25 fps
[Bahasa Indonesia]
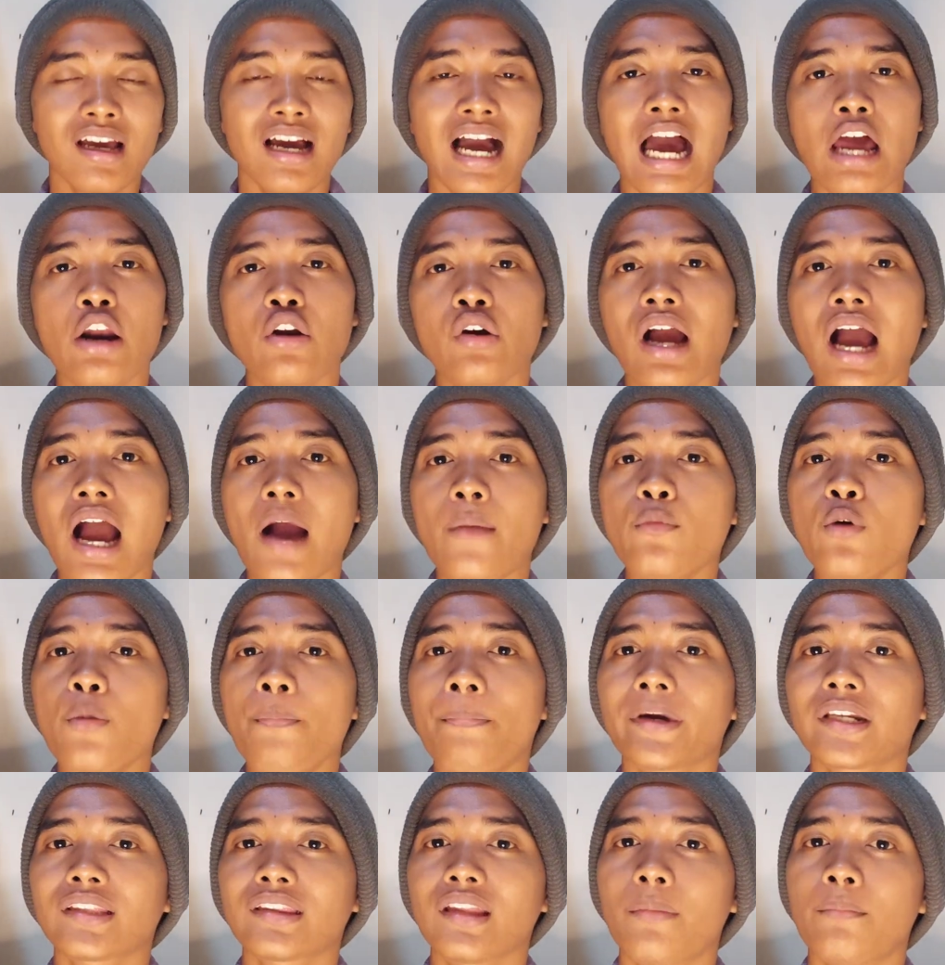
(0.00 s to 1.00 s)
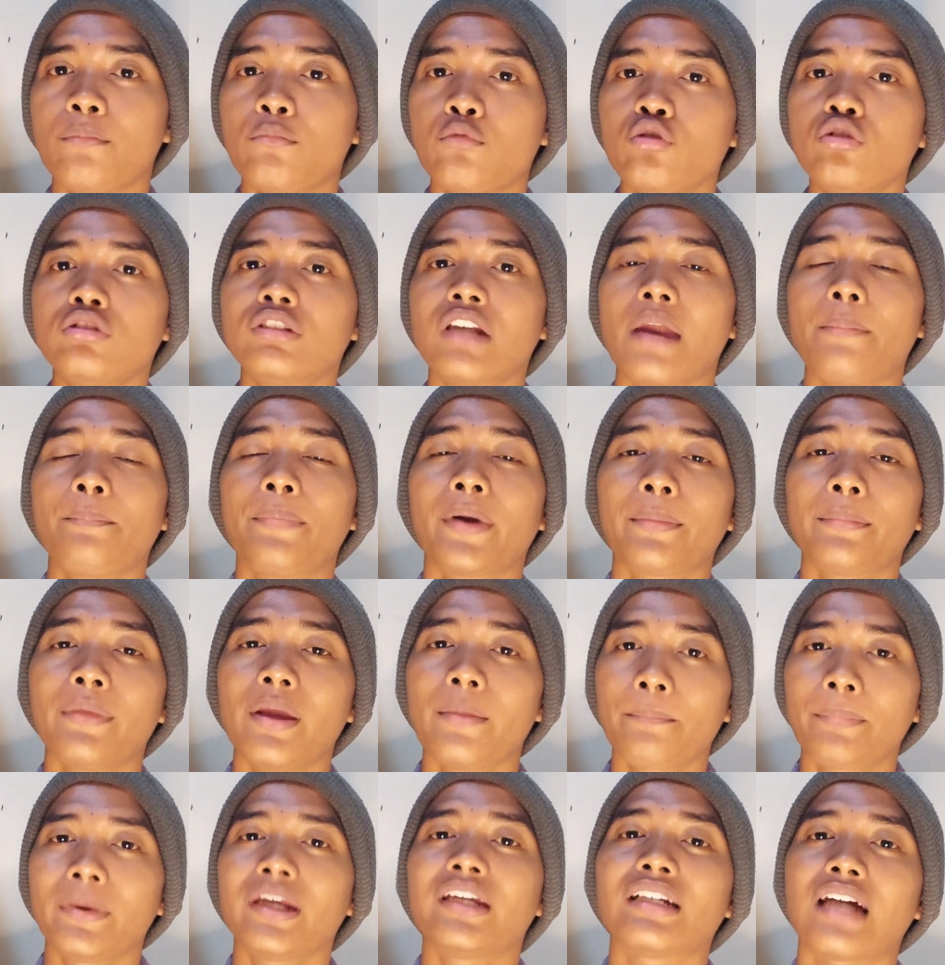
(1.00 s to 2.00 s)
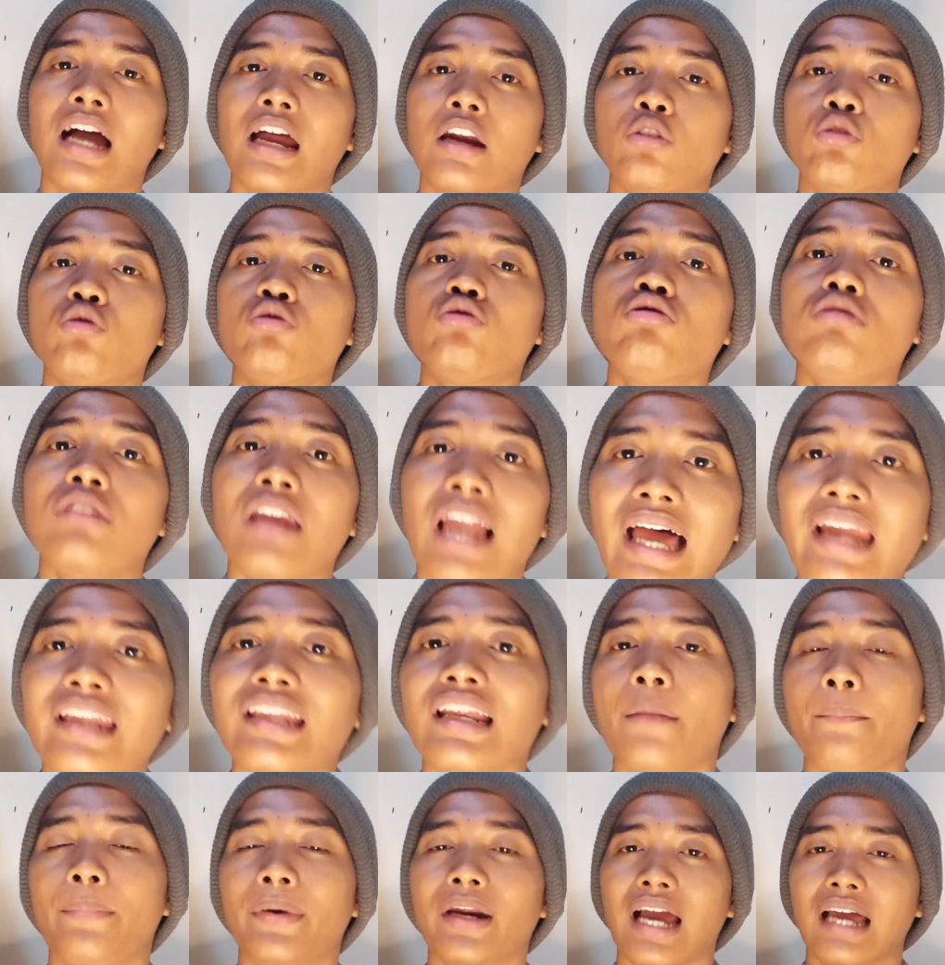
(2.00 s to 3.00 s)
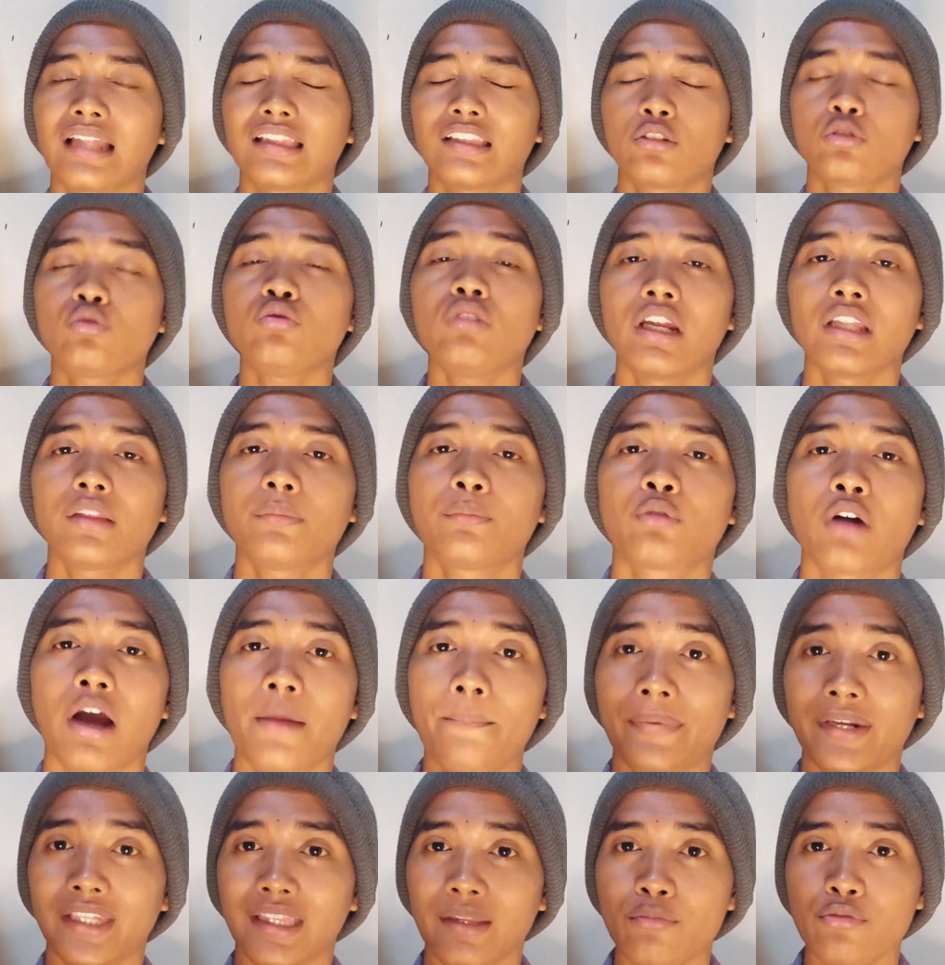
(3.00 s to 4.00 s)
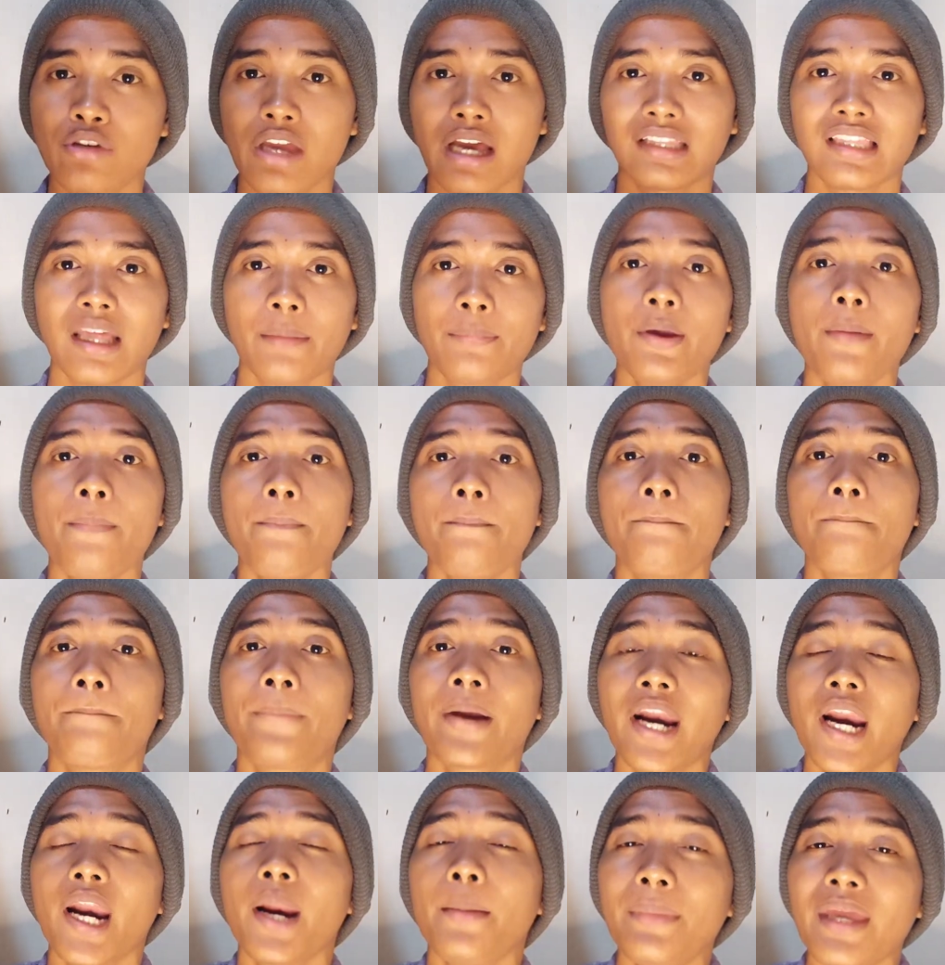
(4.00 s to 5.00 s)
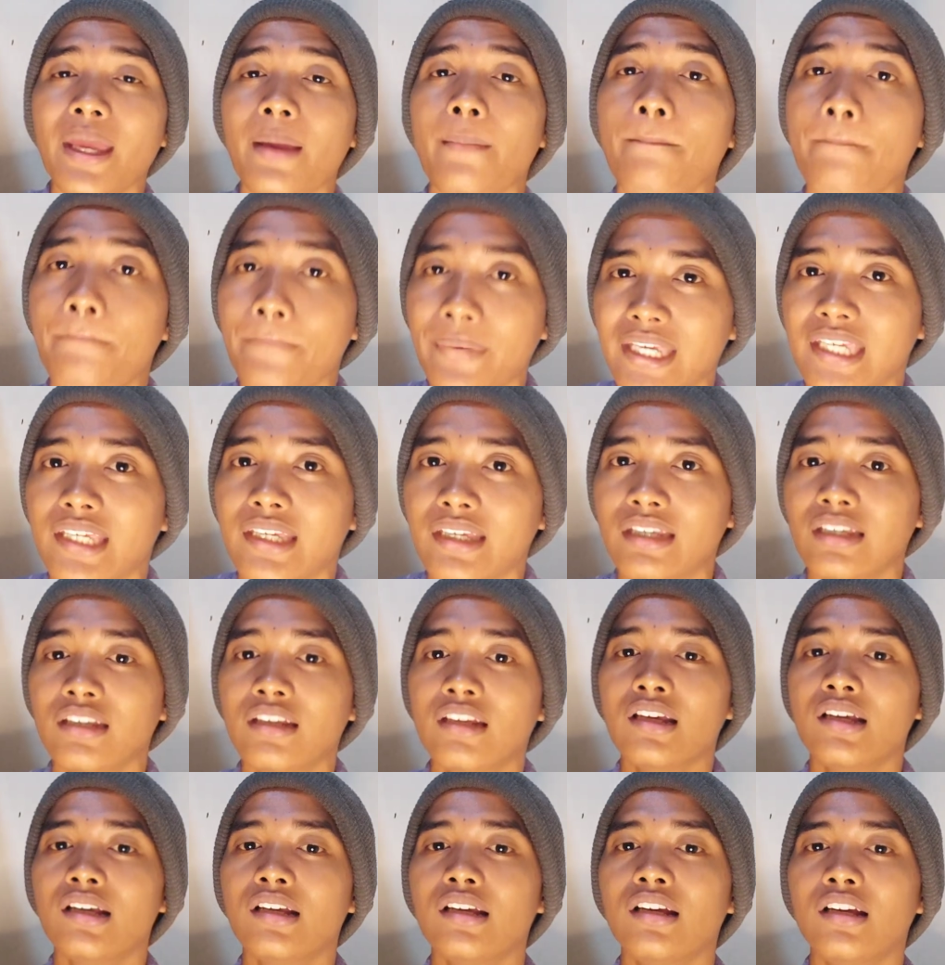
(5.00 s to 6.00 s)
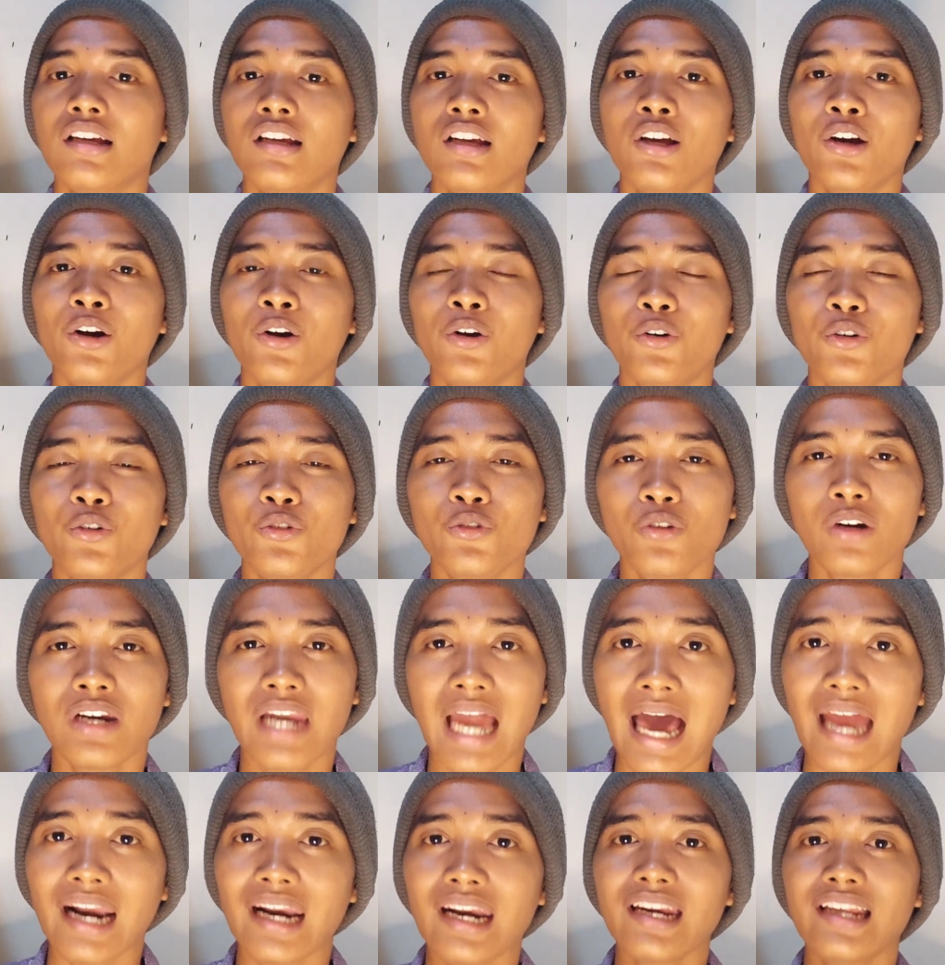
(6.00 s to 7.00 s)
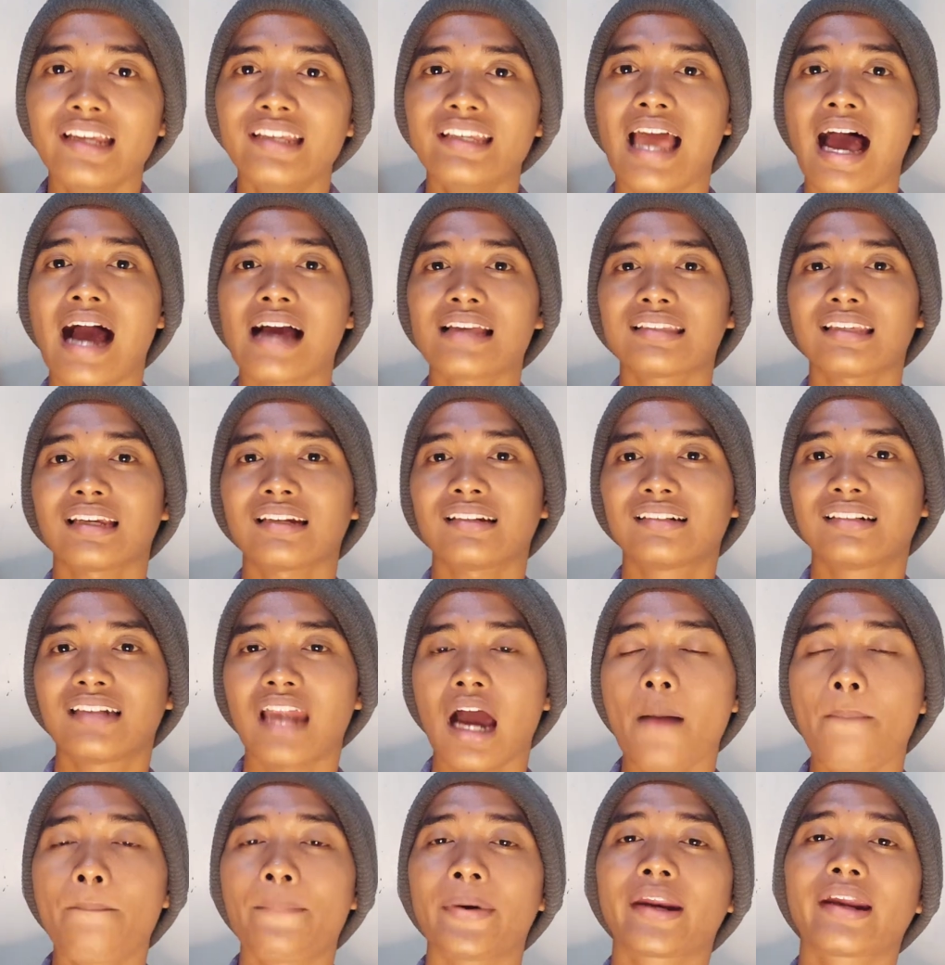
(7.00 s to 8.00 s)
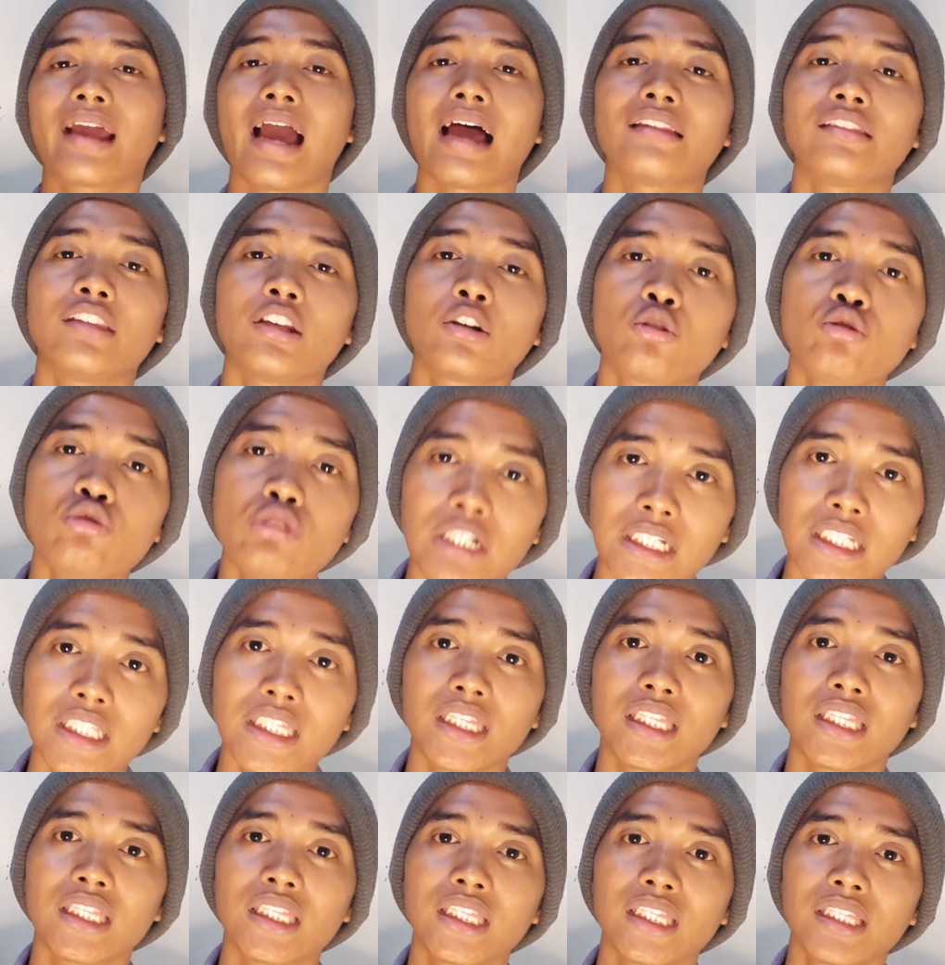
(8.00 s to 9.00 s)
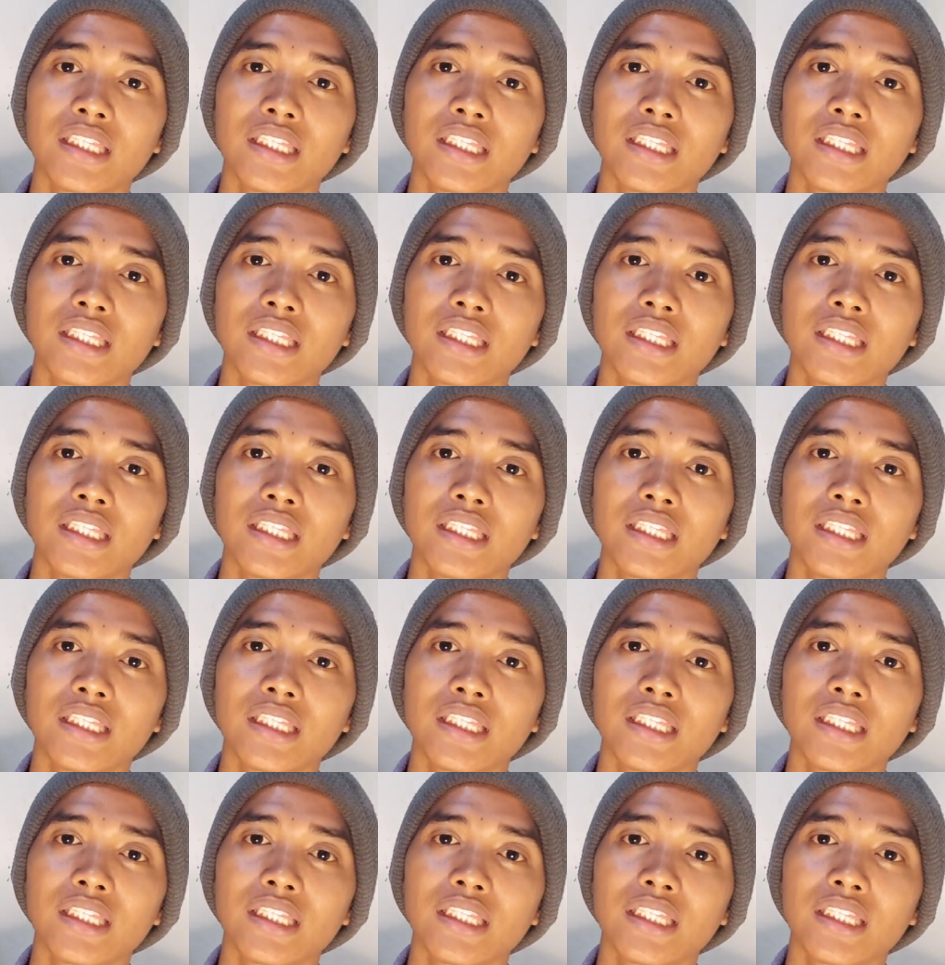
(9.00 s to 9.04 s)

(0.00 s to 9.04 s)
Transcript: Kalau kamu bertemu dan bermimpi dengan ular yang berganti kulit, bukan bertemu ya, tapi bermimpi. Ular yang sedang berganti kulit